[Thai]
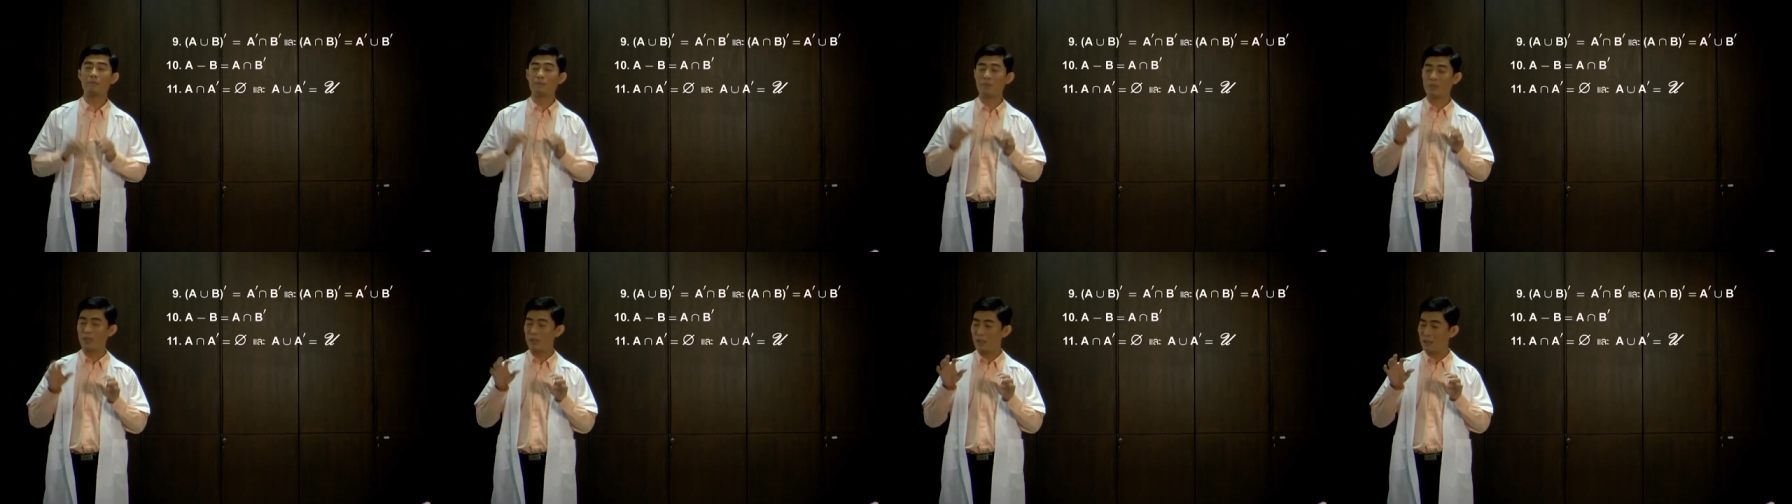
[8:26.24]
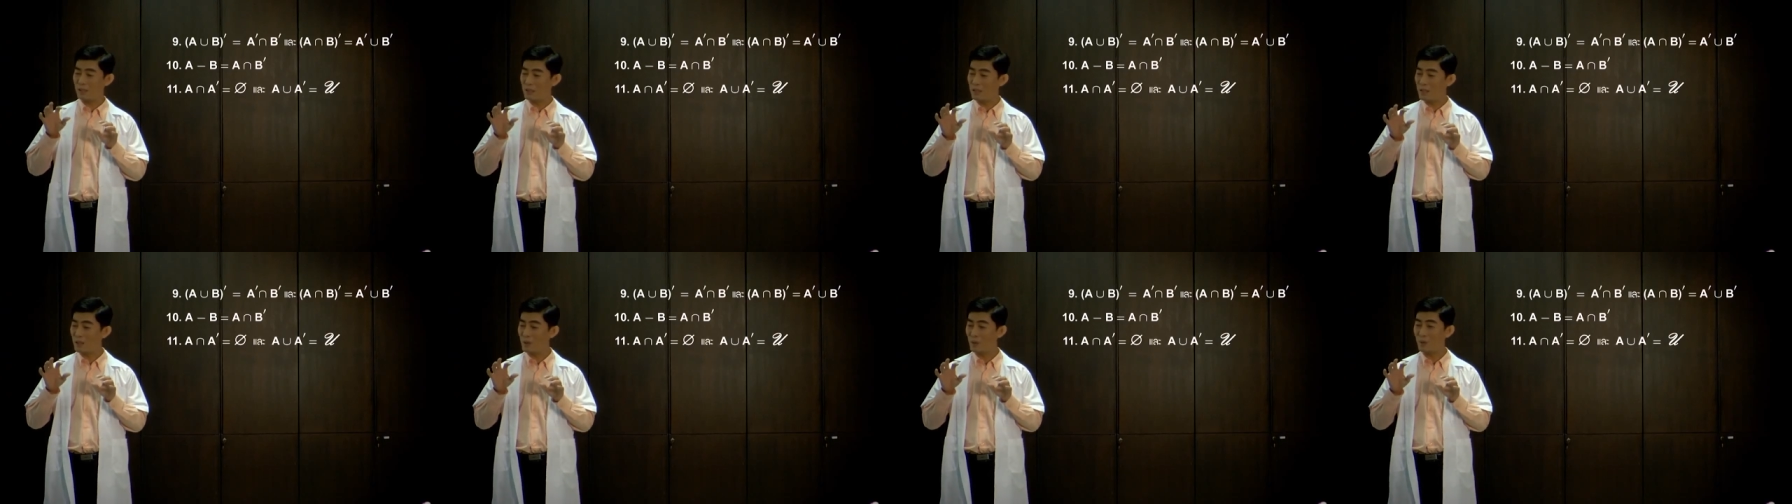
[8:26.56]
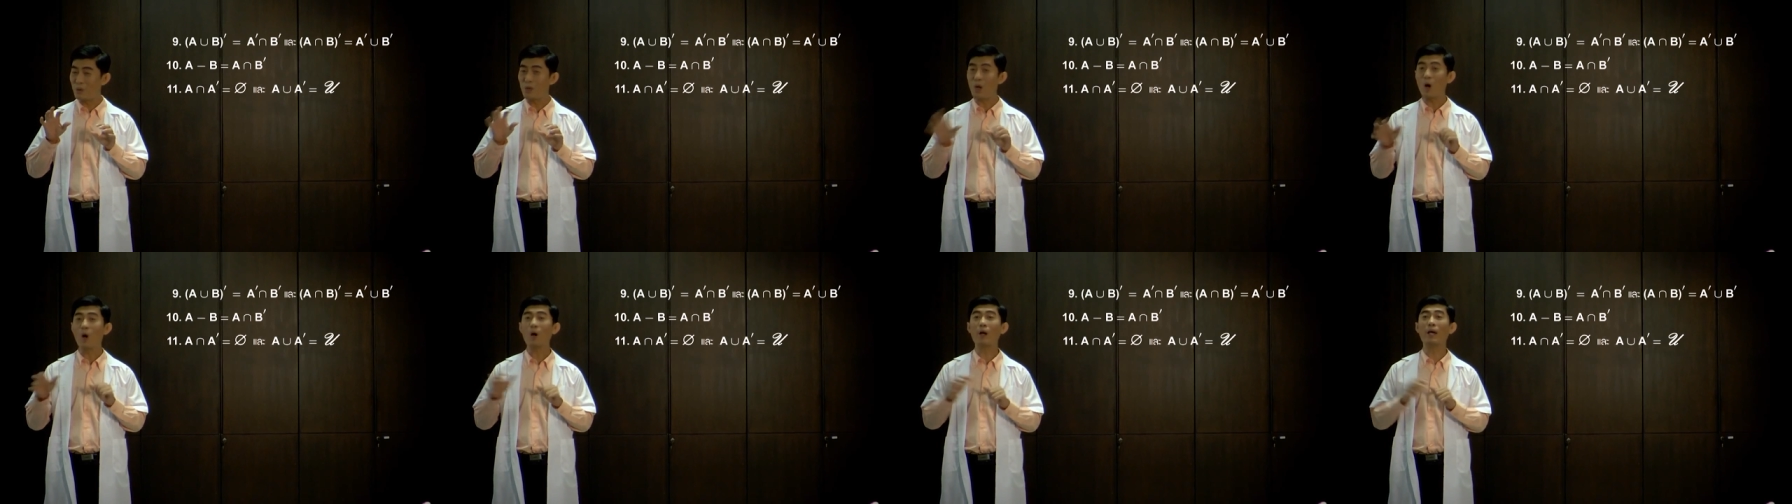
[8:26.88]
กับสิ่งที่อ
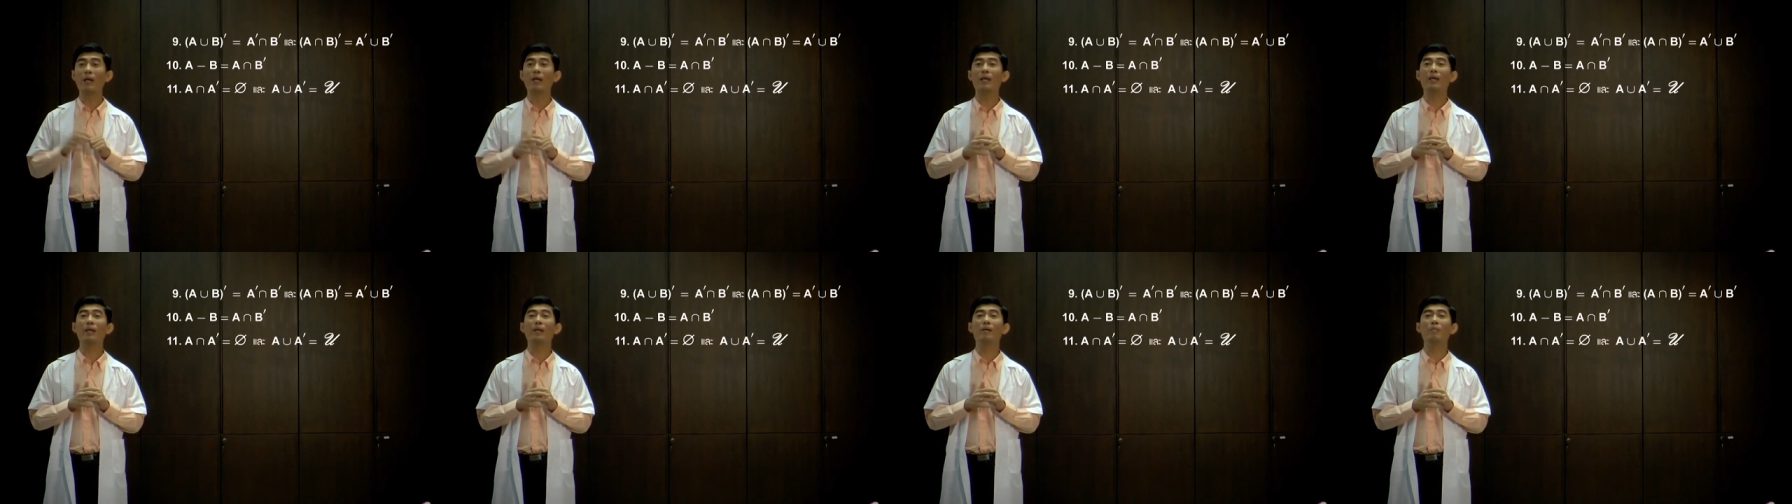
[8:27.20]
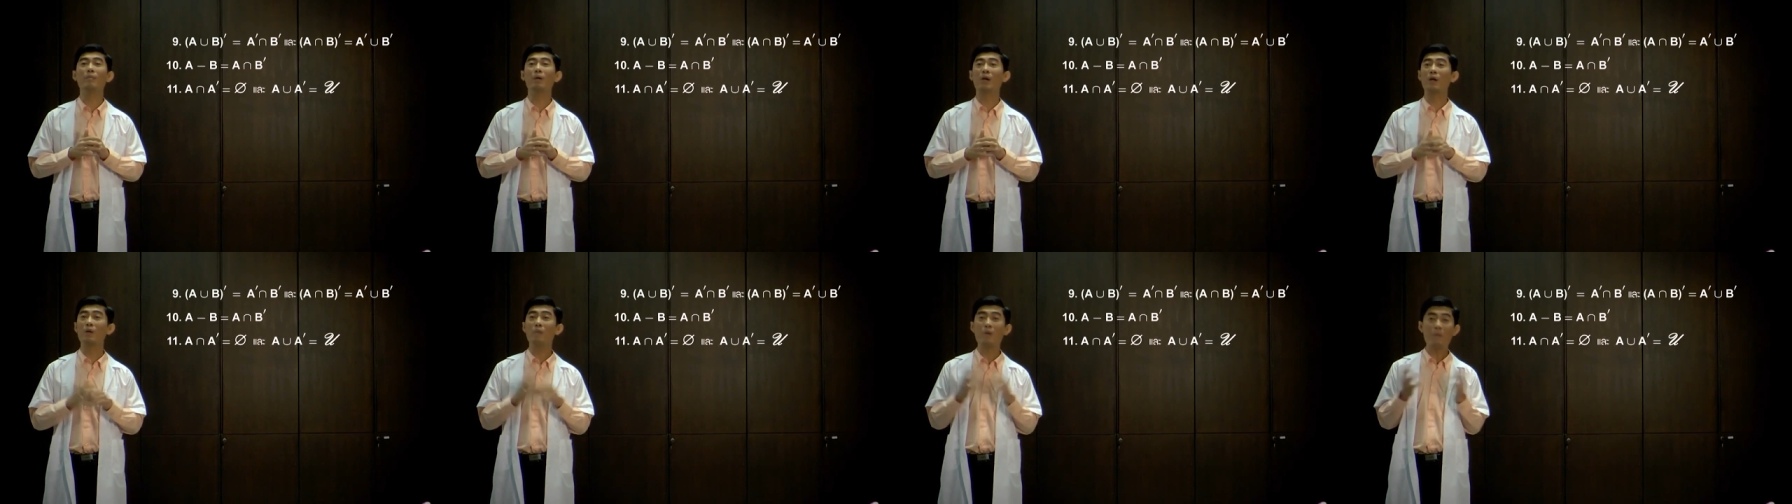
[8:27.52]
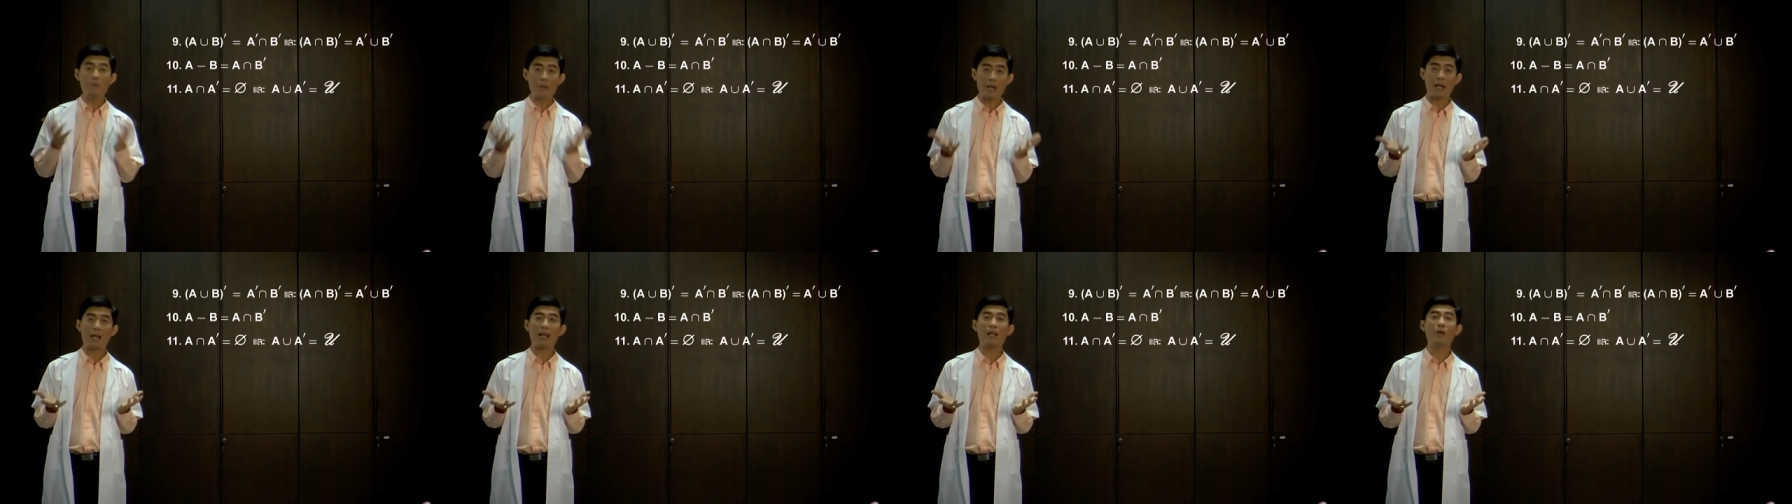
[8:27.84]
ยู่นอก A มันก็
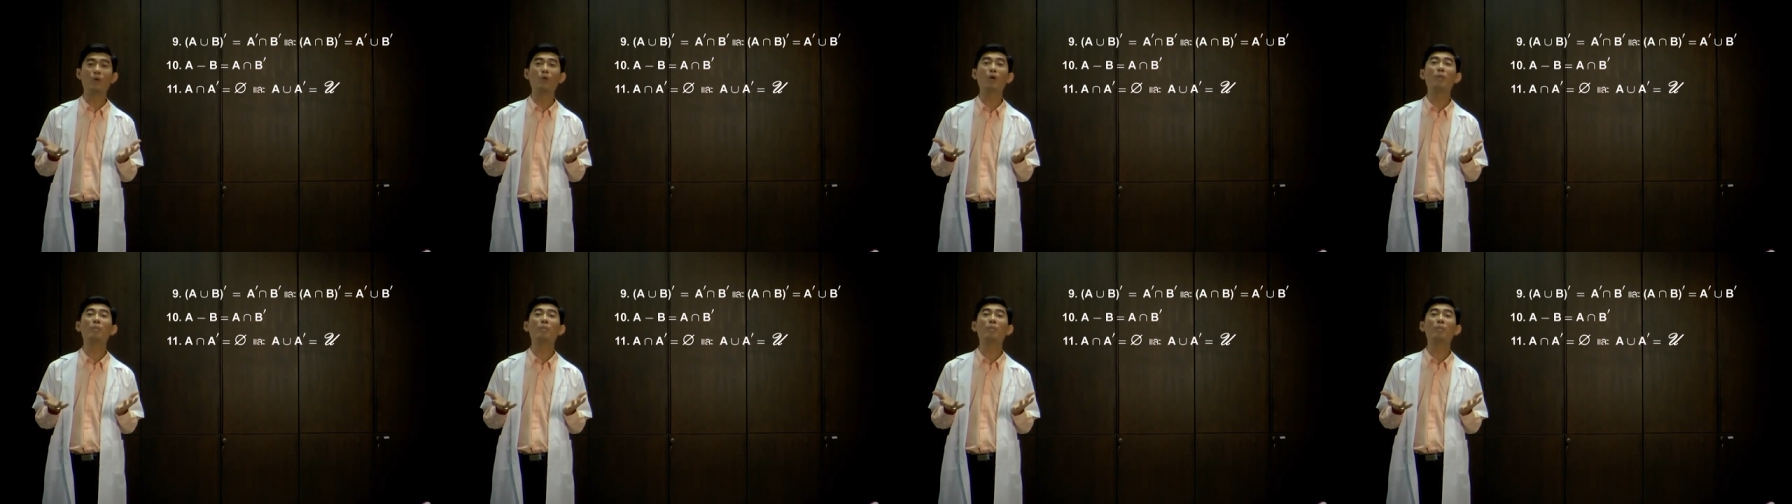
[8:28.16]
ไม่มีอะไร